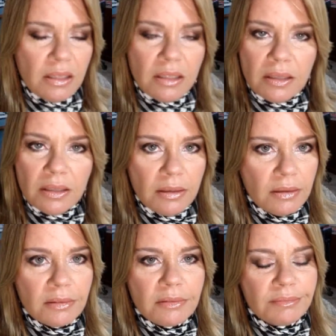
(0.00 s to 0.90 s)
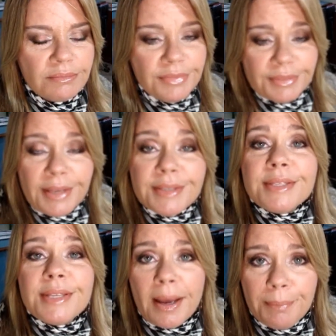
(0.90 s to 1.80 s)
E quem
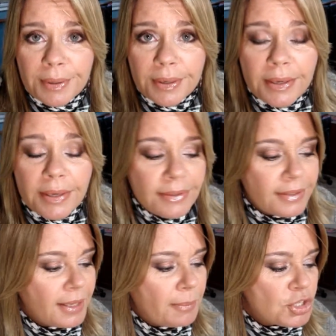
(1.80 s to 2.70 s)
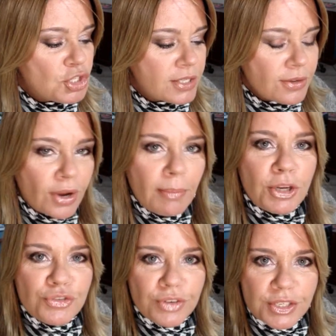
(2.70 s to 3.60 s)
sabe né? De repente, assim que eu
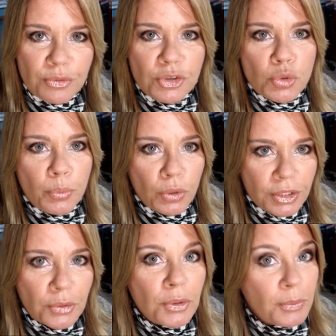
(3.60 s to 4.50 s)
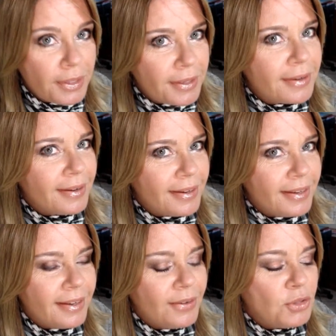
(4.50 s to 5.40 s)
acabar de fazer o vídeo, o porteiro não liga,
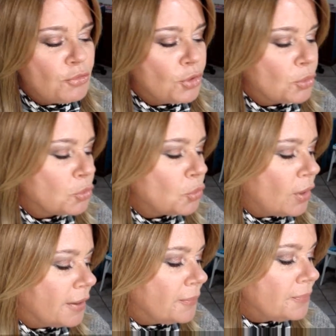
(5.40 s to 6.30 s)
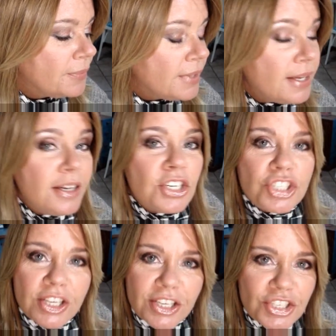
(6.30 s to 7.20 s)
e é, o interfone não toca.
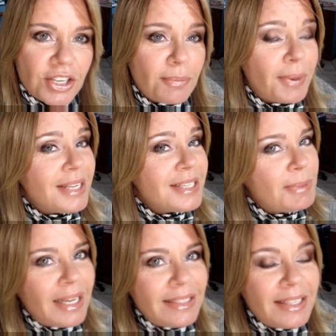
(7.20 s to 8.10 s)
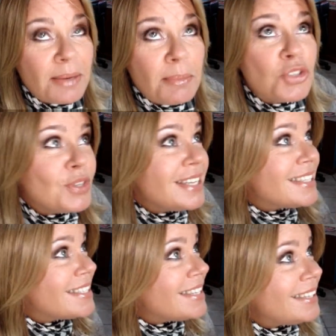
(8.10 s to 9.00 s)
Gente, parece brincadeira, mas foi
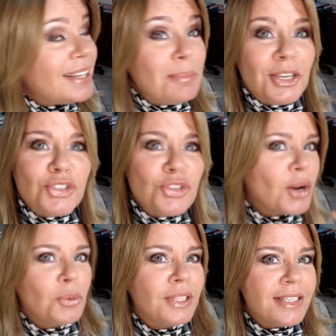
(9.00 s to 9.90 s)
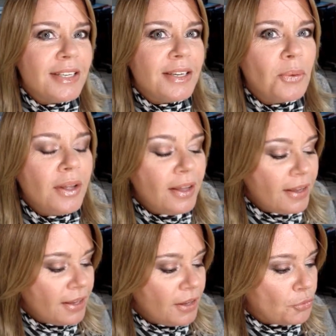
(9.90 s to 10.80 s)
exatamente o que aconteceu.
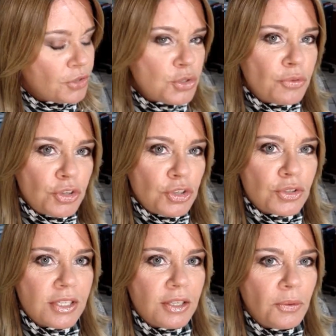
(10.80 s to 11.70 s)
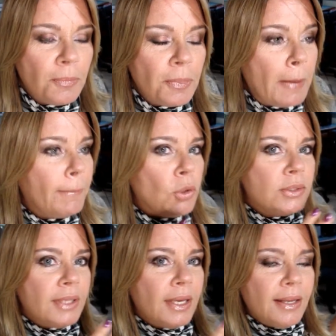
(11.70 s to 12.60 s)
Eu fiz o videozinho,
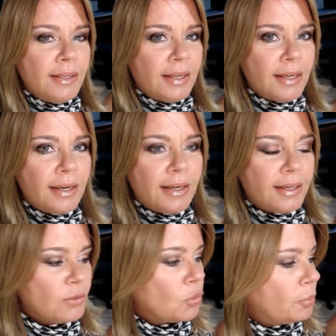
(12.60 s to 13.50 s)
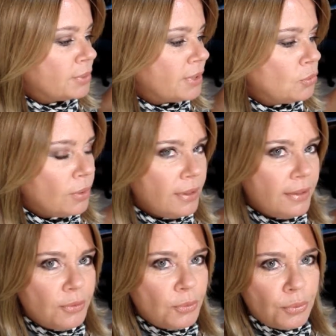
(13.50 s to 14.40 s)
botei ali na, no computador,
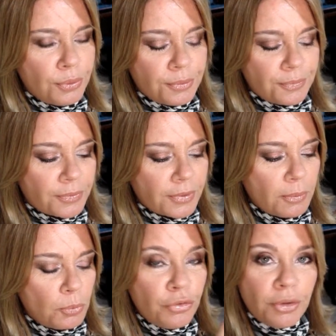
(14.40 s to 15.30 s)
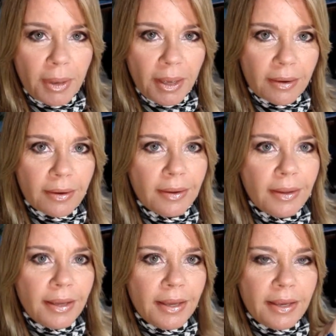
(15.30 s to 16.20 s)
ali no Movie Maker,
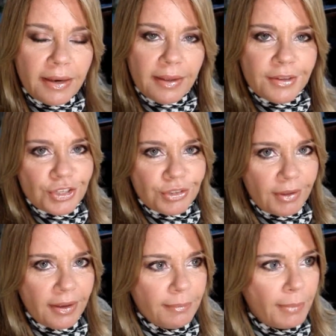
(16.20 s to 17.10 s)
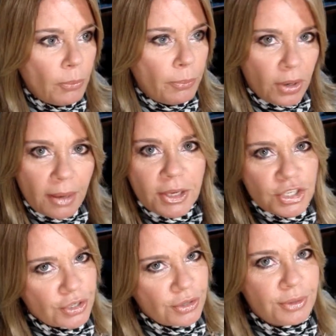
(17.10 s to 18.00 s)
é, é, editei mal e
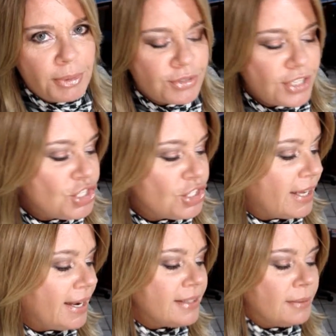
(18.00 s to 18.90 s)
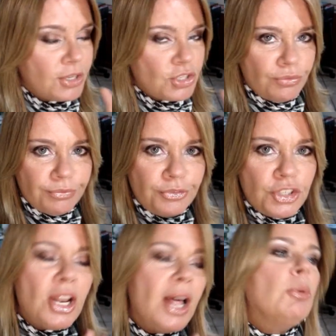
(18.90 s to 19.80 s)
porcamente, que eu também não sei editar nada, mas
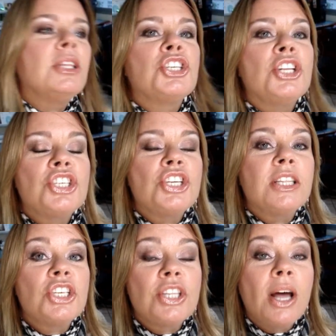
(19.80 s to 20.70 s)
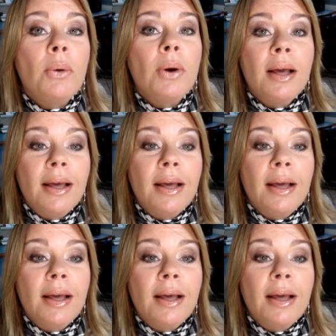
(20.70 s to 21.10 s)
fiz lá, botei as legendas e tal.